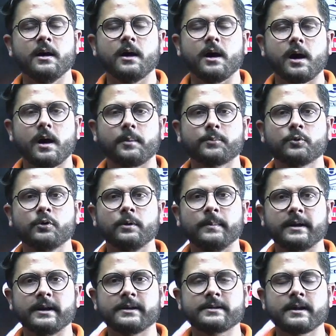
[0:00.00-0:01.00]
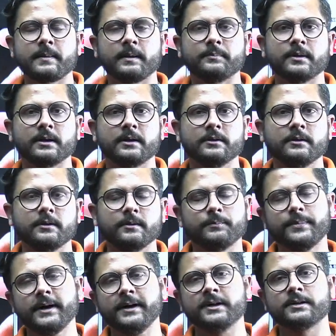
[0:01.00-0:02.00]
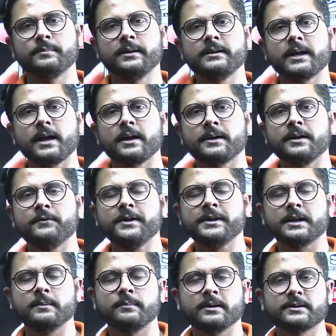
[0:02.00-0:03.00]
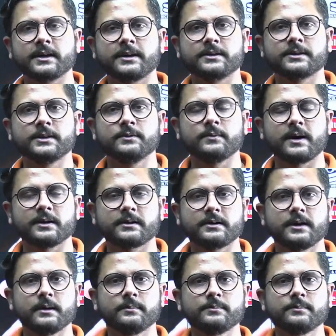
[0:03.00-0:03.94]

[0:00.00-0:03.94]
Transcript: आपको हमारे चैनल पर प्लेलिस्ट मिल जाएगी वेजिटेबल साइंस की वहाँ से आप